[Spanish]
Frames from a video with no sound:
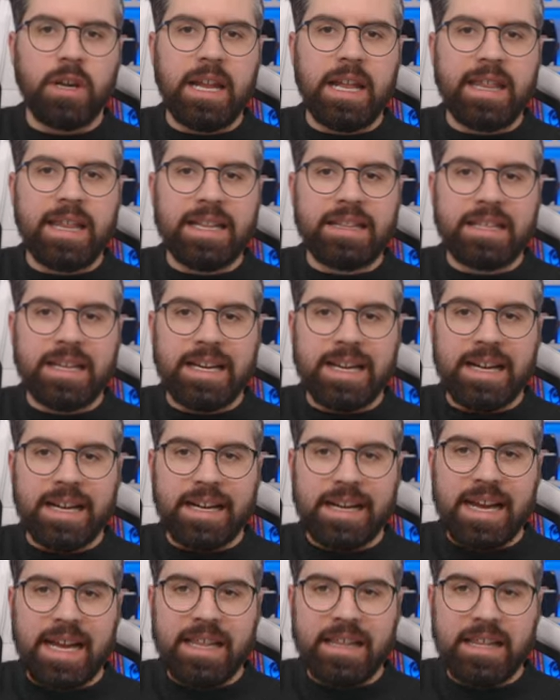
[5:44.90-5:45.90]
Con la data
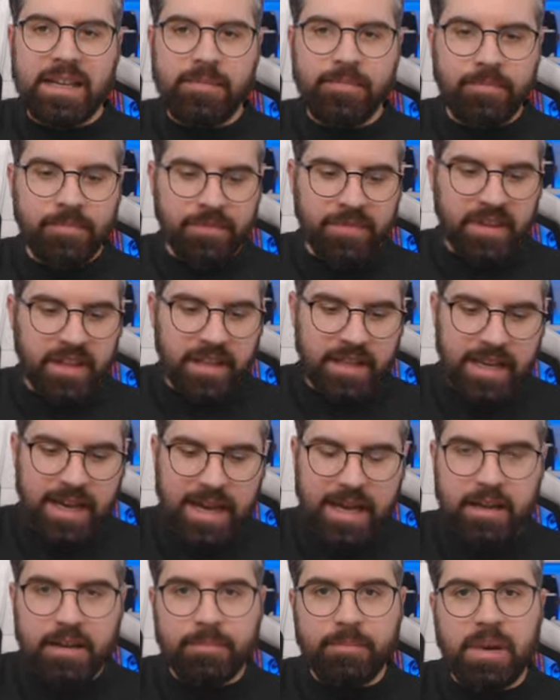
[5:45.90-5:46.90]
cargada
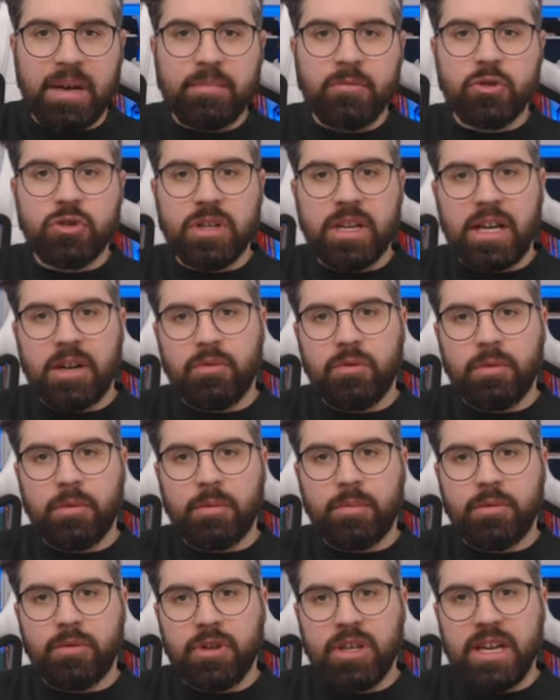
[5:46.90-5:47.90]
ya vamos a
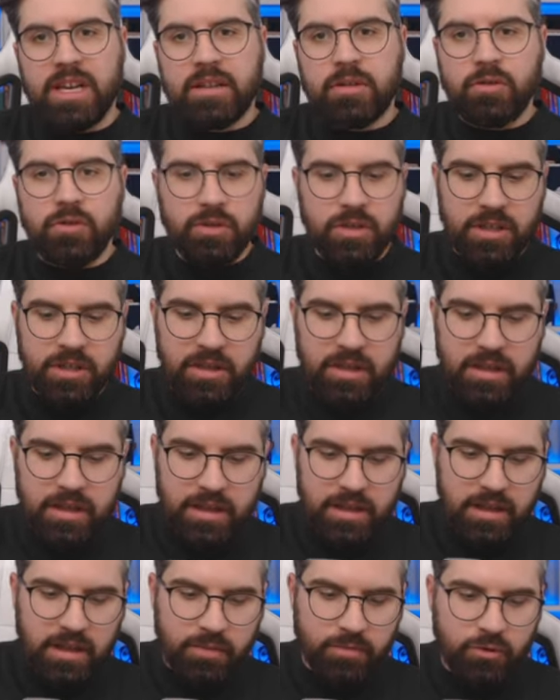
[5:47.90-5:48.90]
nuevo proyecto y
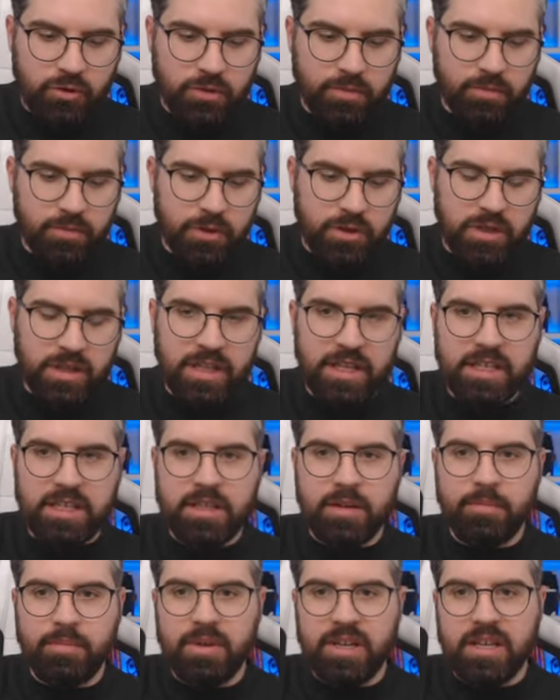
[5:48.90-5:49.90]
decimos pues
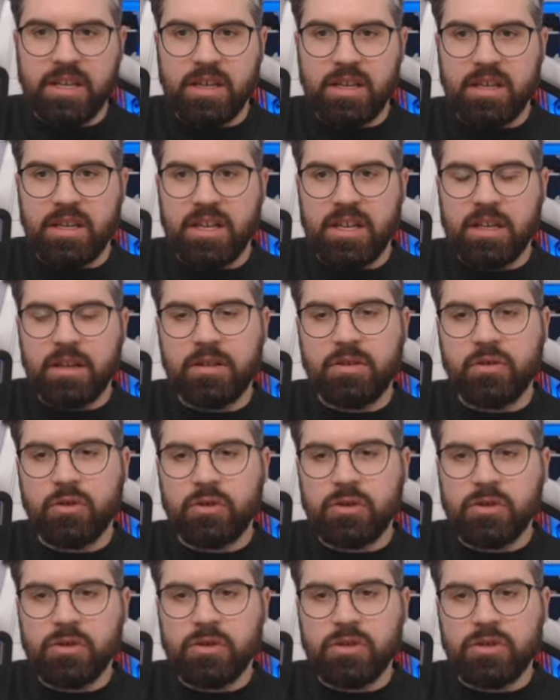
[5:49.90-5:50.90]

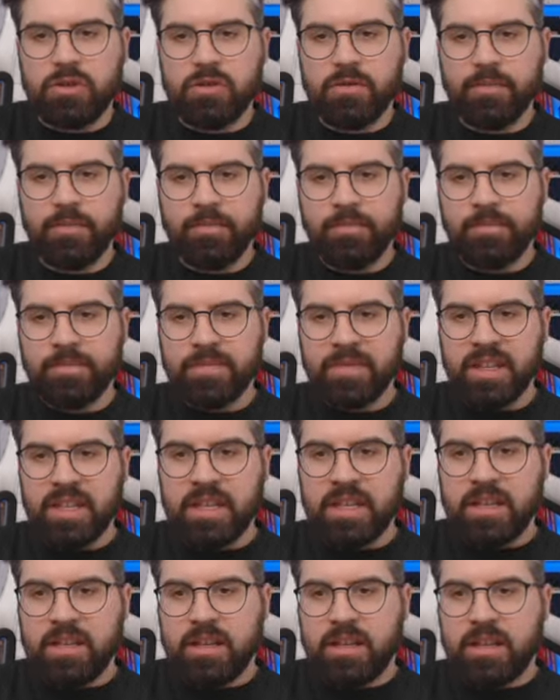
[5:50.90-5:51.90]
SP500
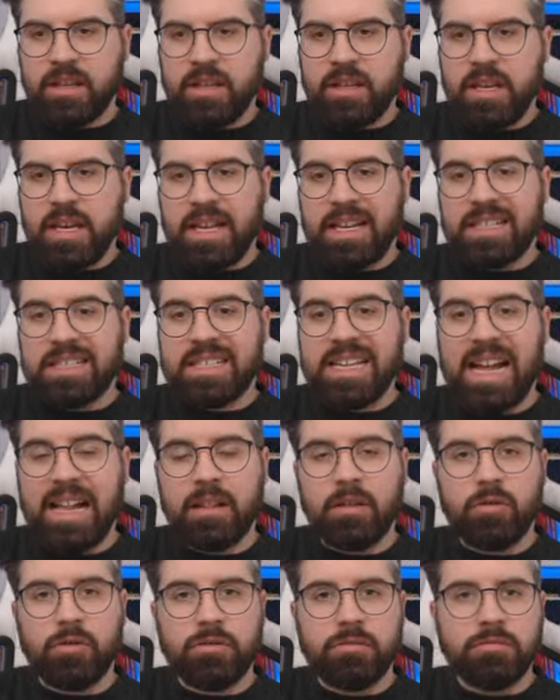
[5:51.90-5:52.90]
y el
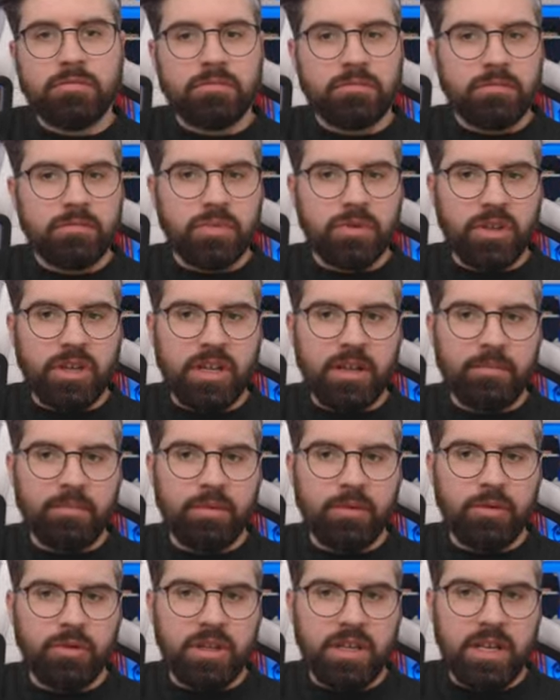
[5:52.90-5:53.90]
saldo, por
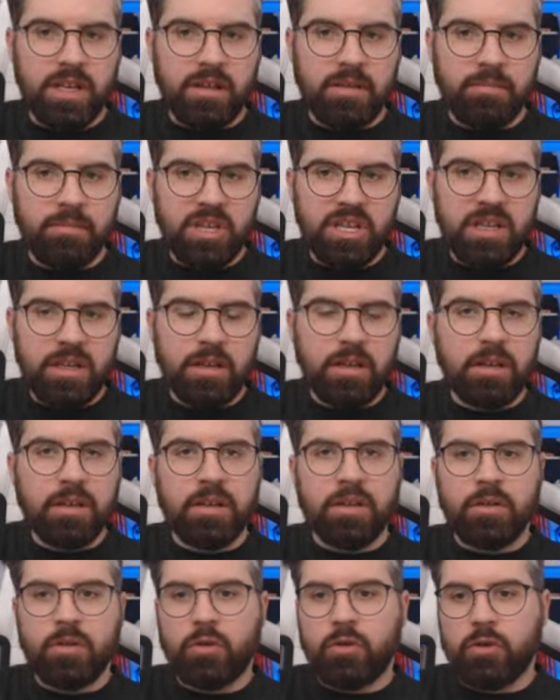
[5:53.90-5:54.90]
ejemplo 10.000
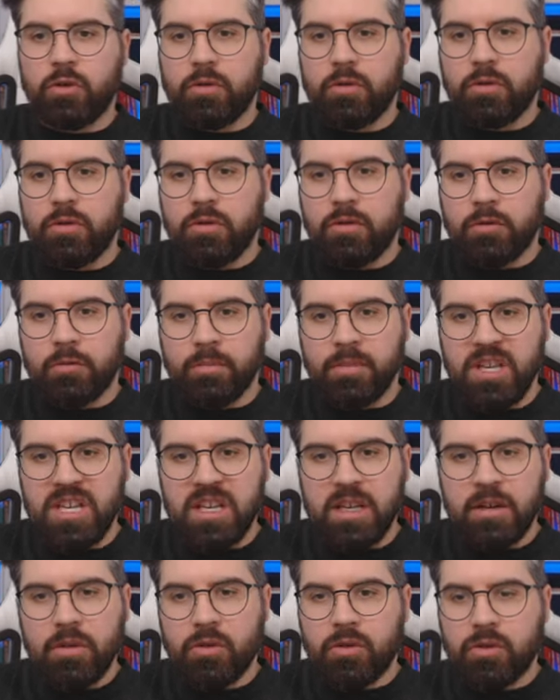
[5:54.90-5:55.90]
o, o
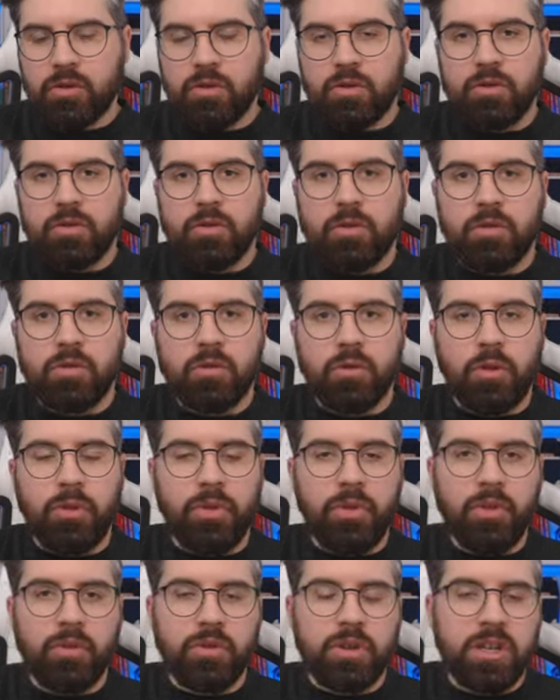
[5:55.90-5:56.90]
1000 o,
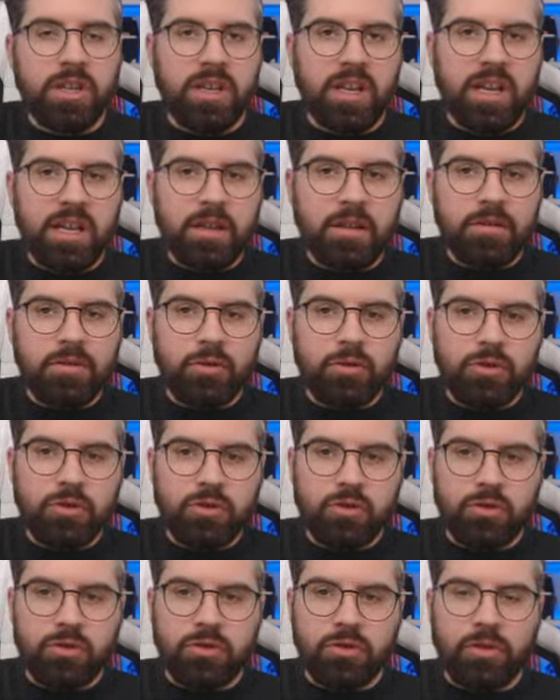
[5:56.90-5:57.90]
o,
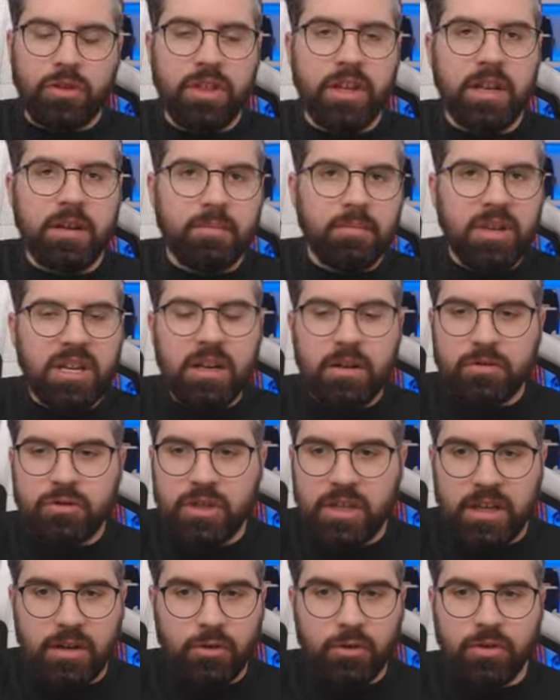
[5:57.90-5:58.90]
500 o 100.000, o
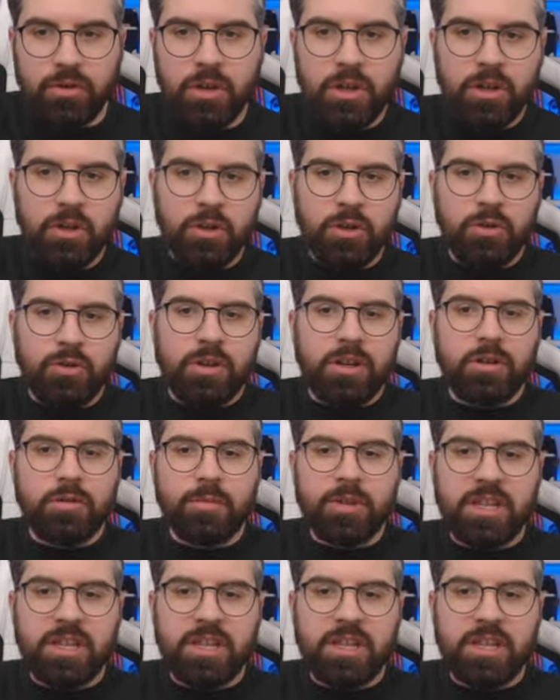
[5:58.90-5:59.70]
sea, yo